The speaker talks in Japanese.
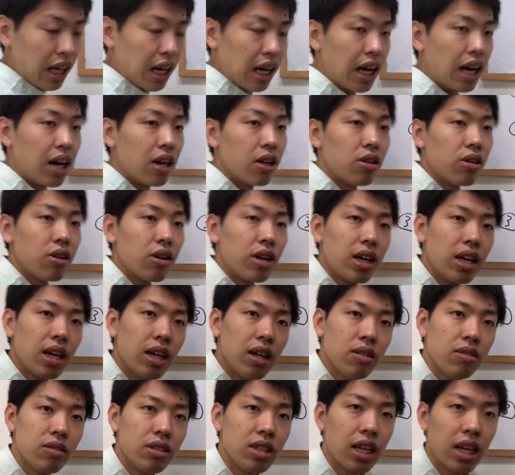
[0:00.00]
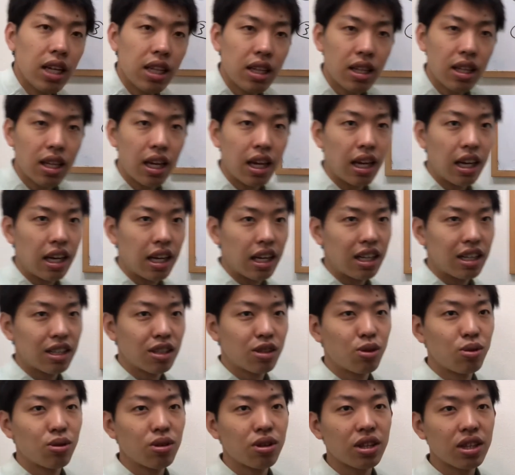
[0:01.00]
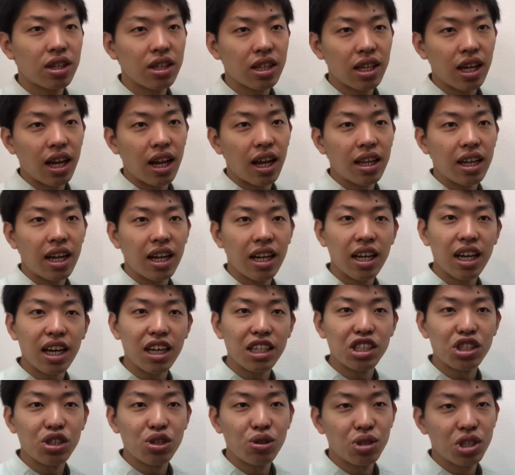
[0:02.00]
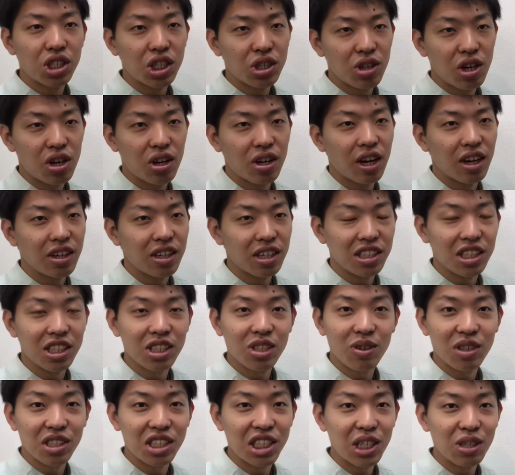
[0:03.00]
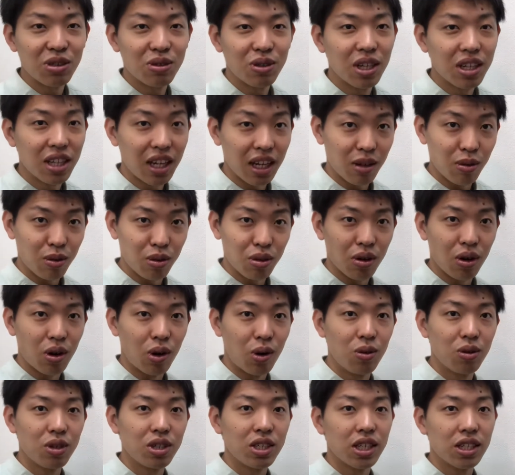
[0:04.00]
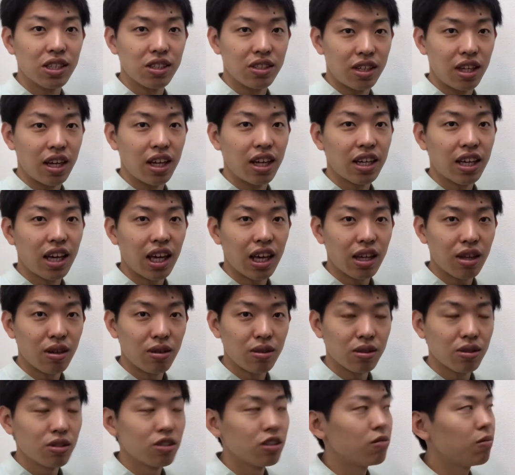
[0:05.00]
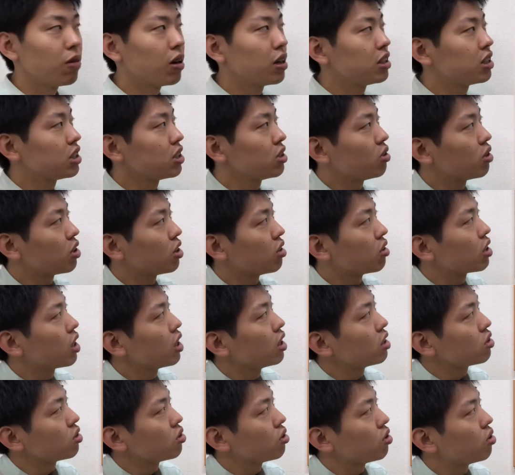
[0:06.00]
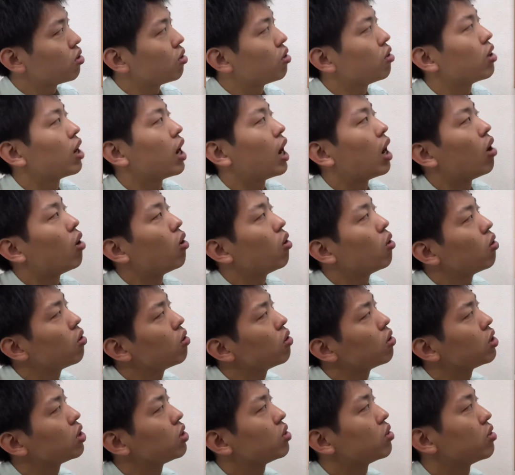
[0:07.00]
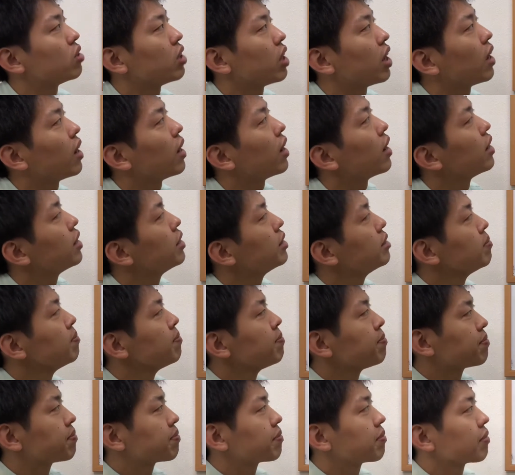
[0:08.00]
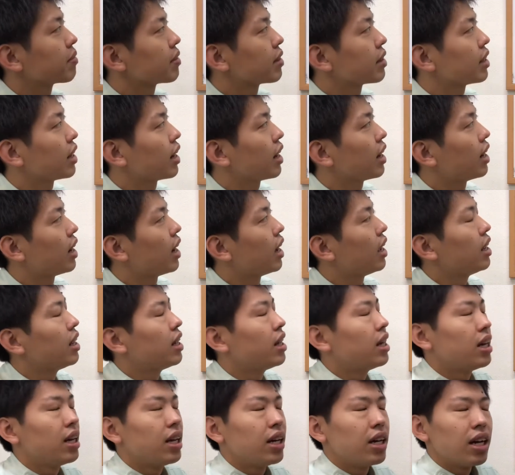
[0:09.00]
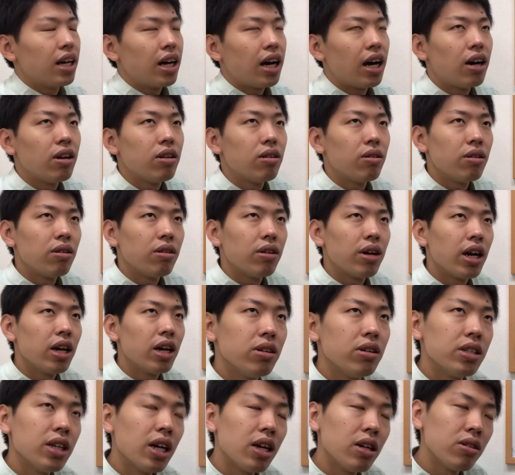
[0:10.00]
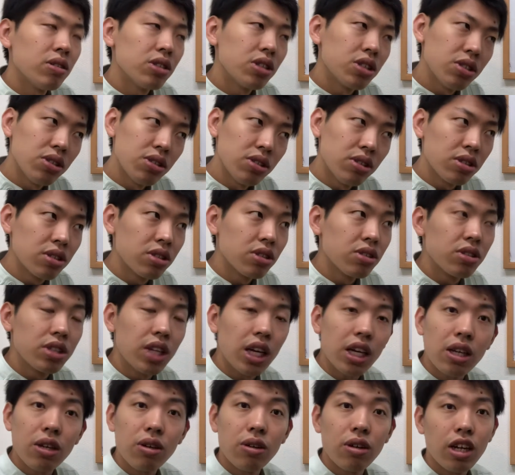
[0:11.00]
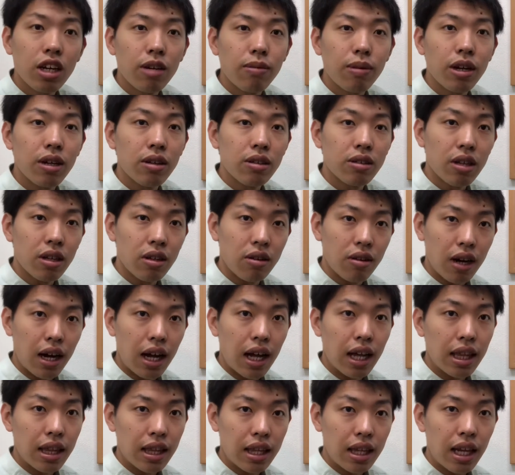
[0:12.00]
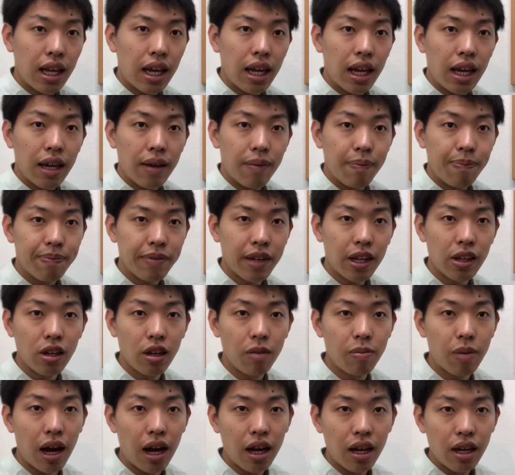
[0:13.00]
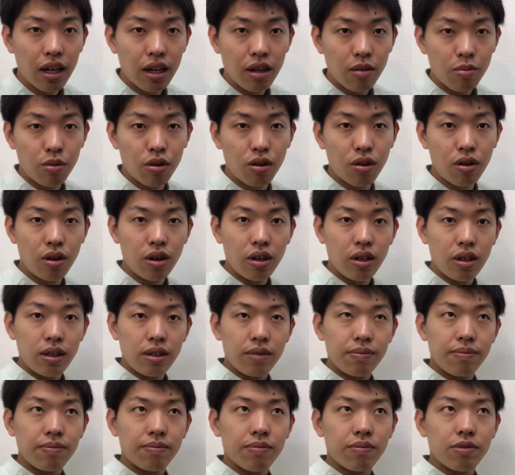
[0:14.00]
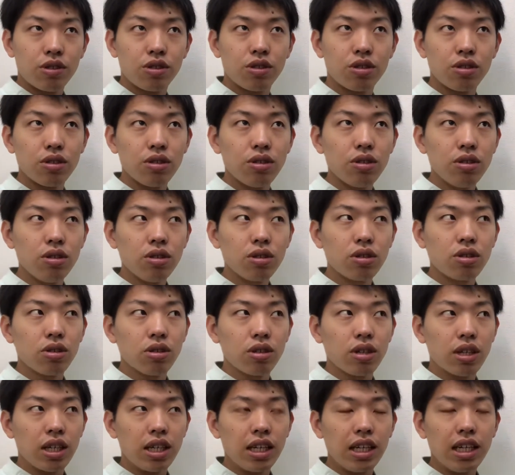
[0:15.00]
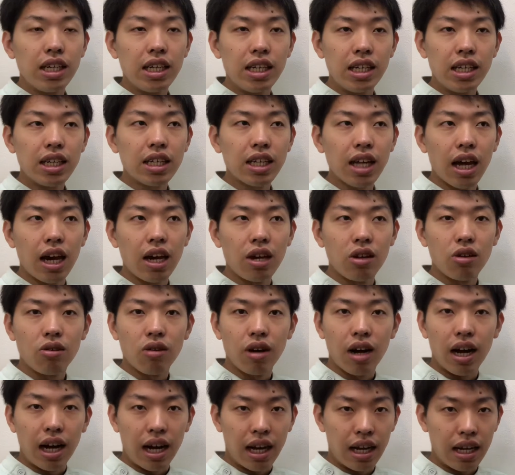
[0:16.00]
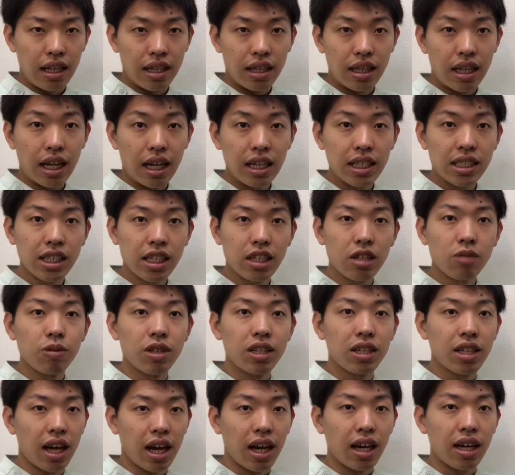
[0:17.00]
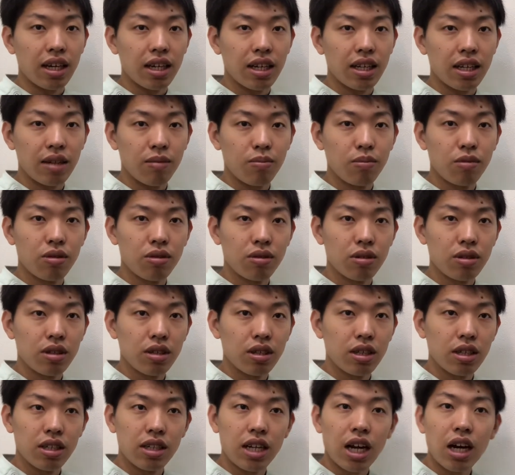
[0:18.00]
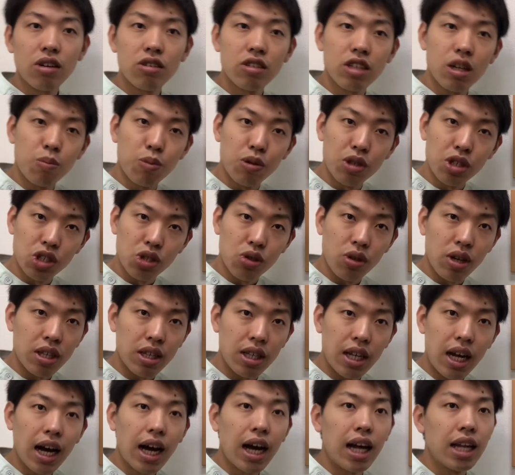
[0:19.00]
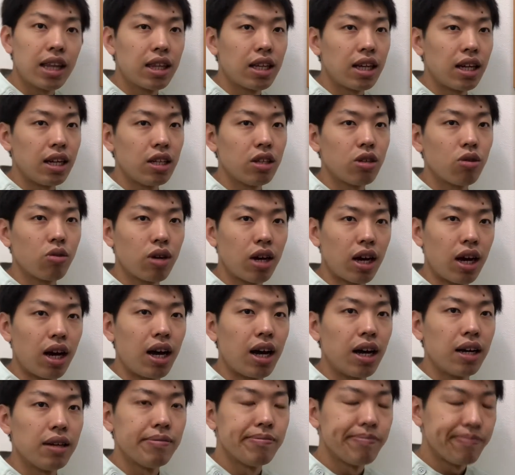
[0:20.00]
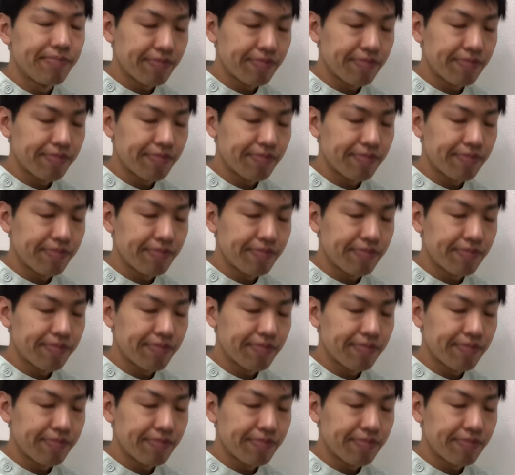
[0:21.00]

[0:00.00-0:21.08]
あのヘルニアって取ったら何か治療してくれるかいて実はしてくれないことが多いんですね結局その場しのぎの対処療法が多いのでだからあのルニアのシューズの適用レベルっていうのがあって例えばもうずっと痛いのが何してても痛いもう楽なポジションがなかったりとか